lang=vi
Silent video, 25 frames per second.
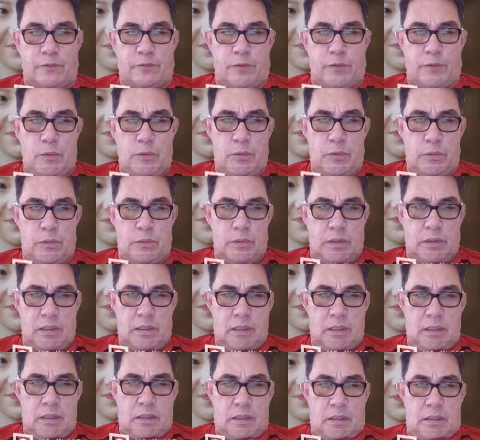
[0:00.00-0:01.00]
phú
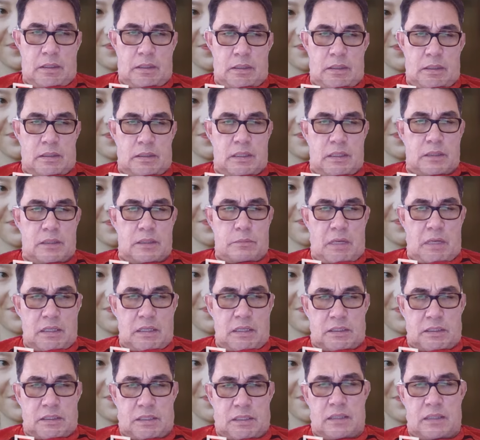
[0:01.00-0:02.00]
lực
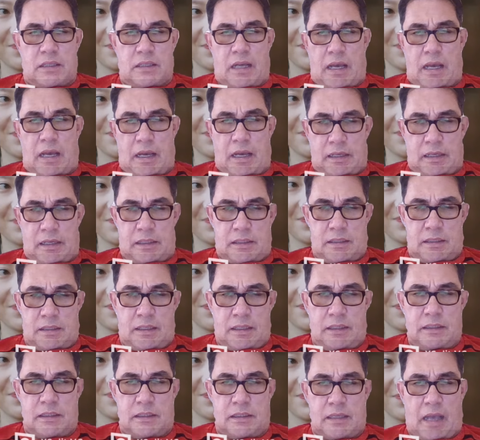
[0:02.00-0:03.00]
bất sơn hề
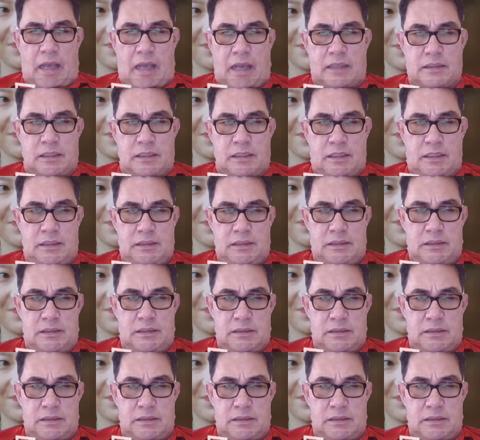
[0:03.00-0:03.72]
khí cái thế